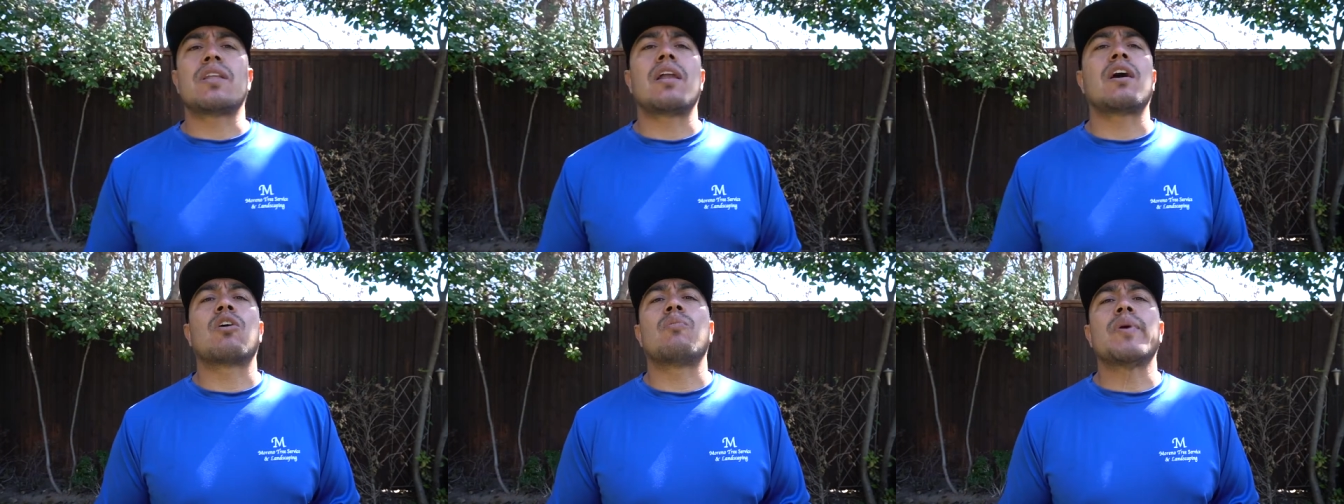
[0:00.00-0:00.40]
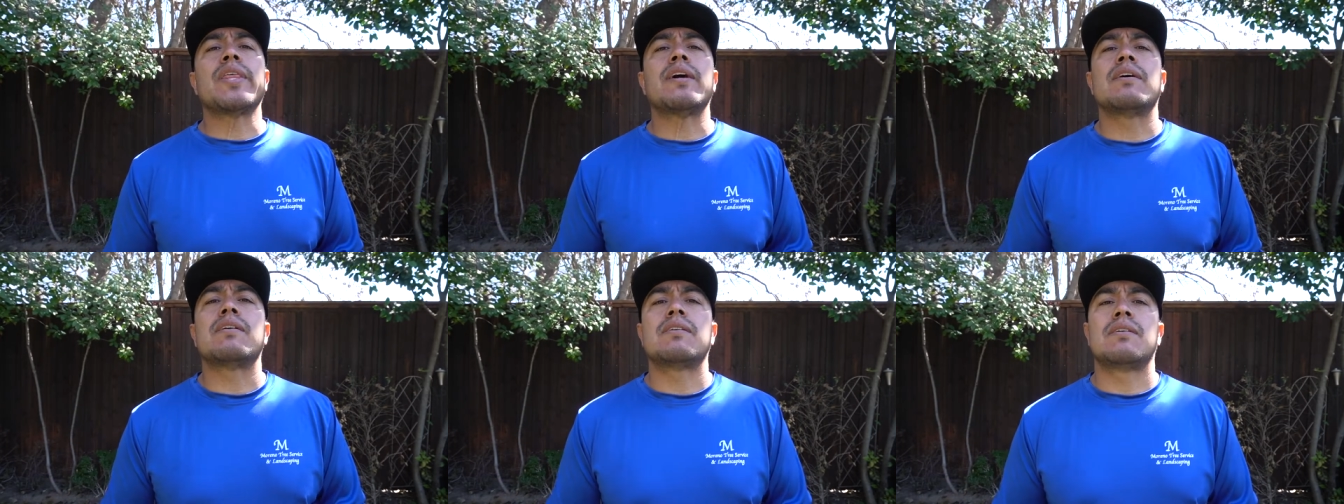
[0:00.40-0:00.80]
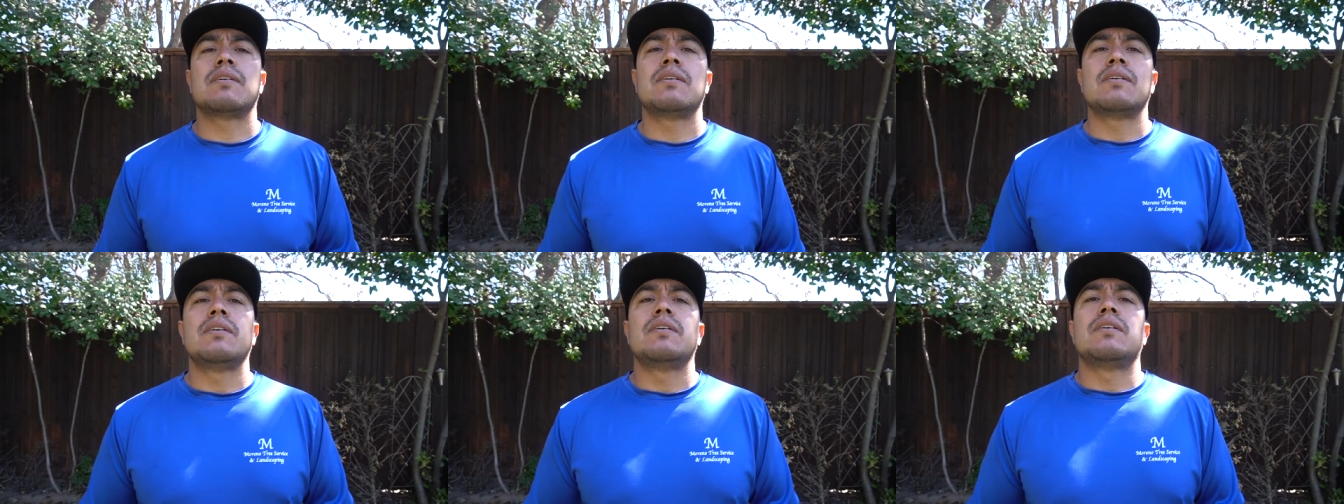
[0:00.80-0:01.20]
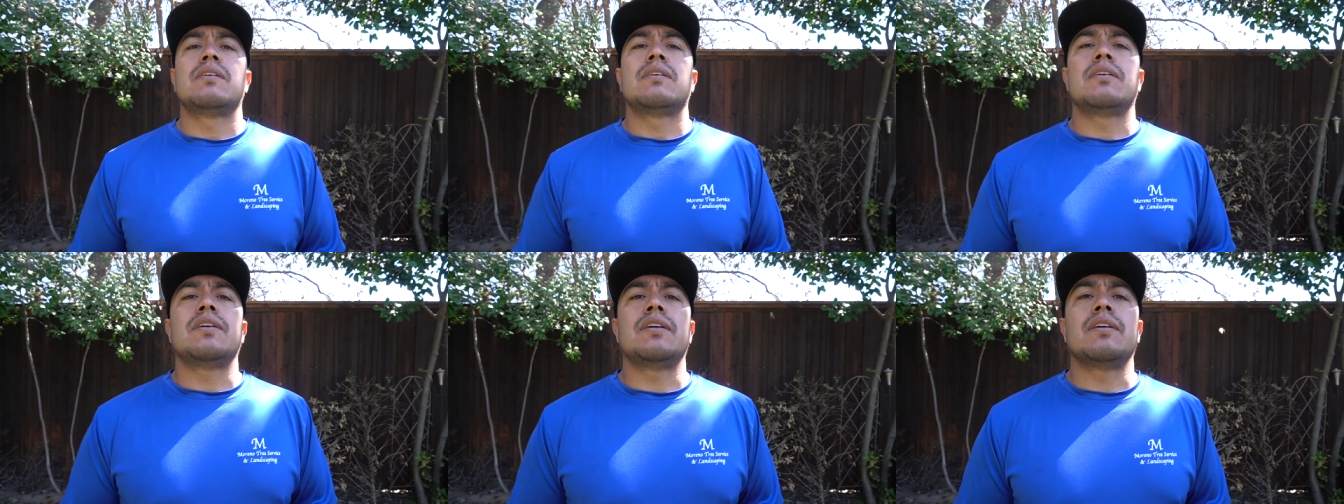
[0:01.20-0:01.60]
a la comida
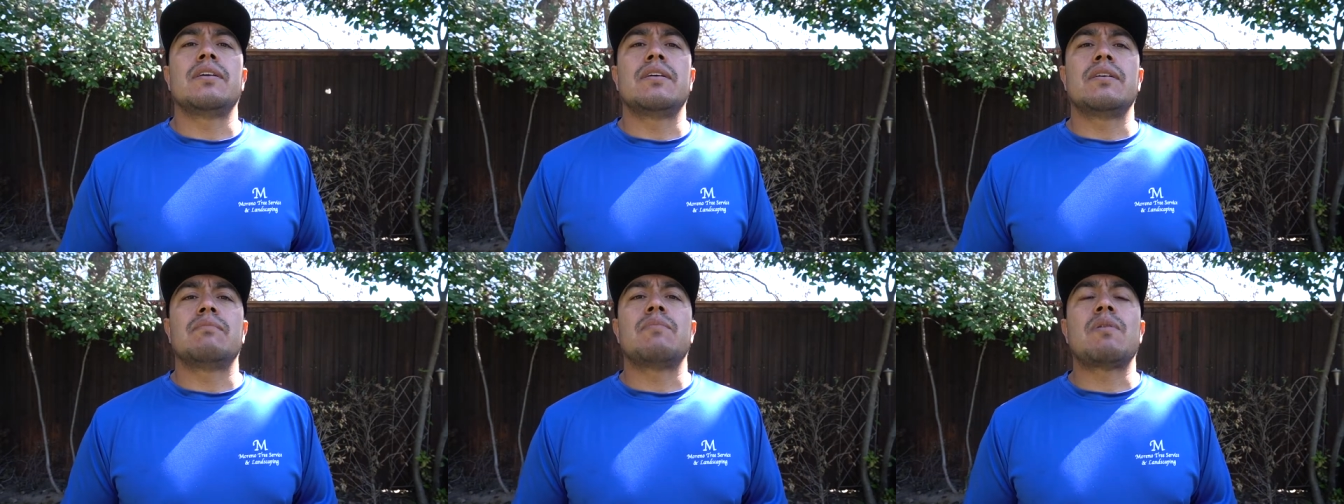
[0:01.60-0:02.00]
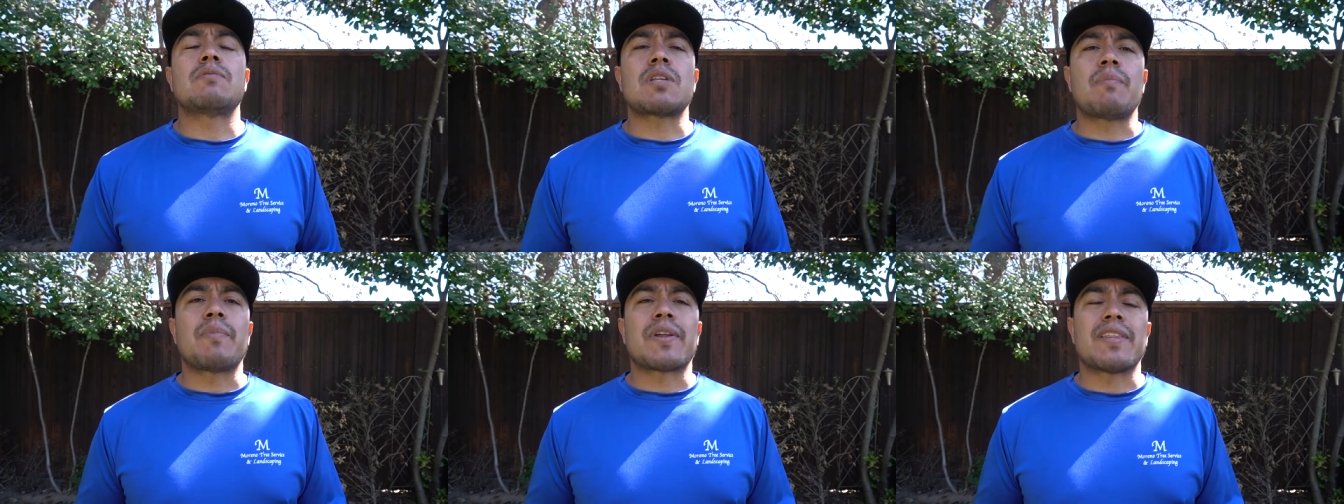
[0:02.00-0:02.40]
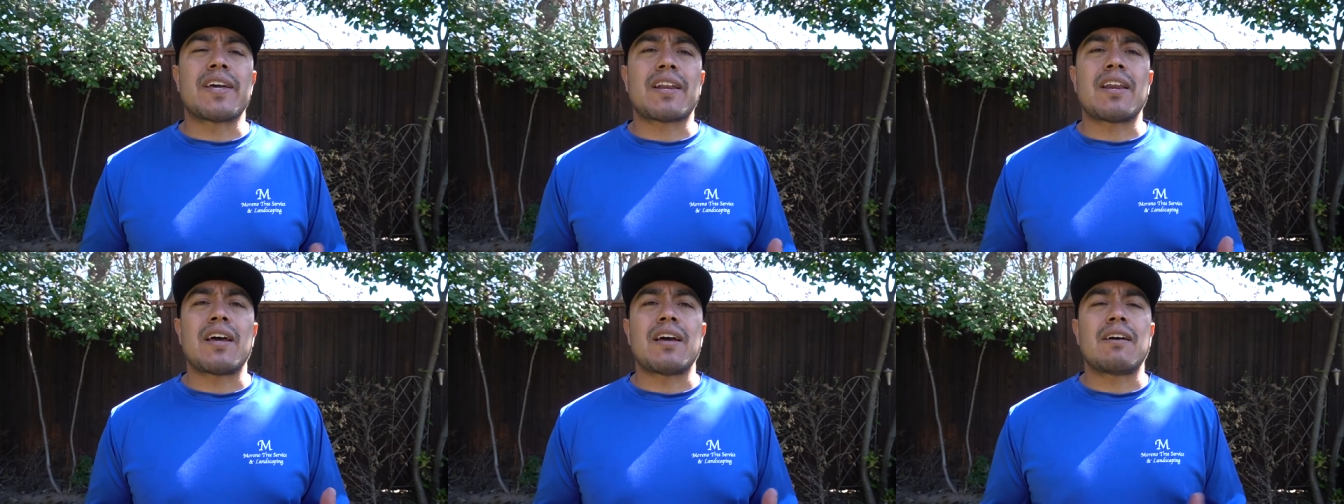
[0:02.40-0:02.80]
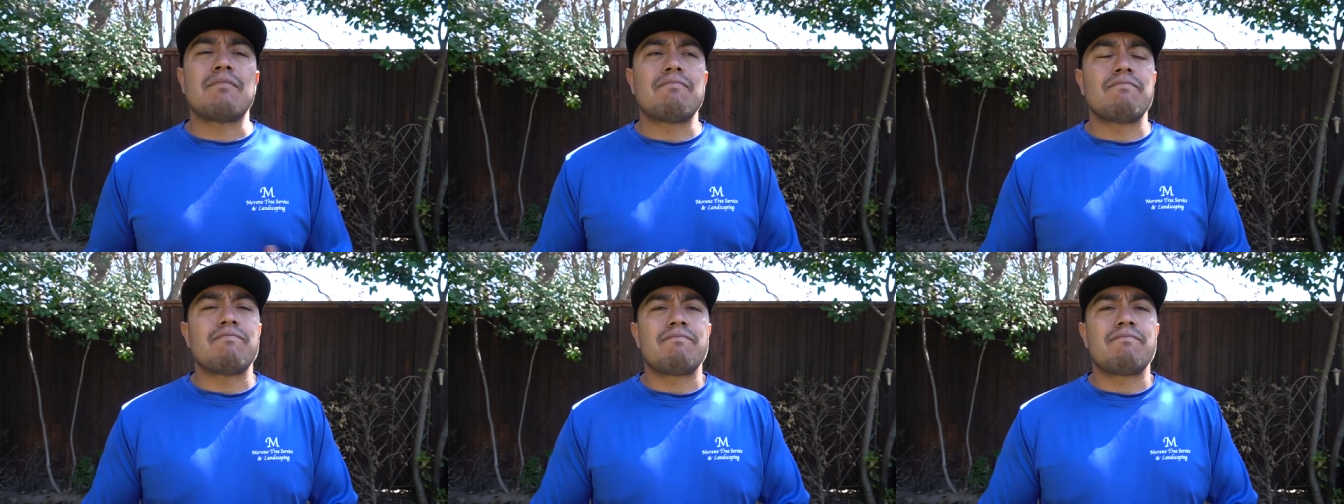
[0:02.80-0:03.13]
y vamos a perder la,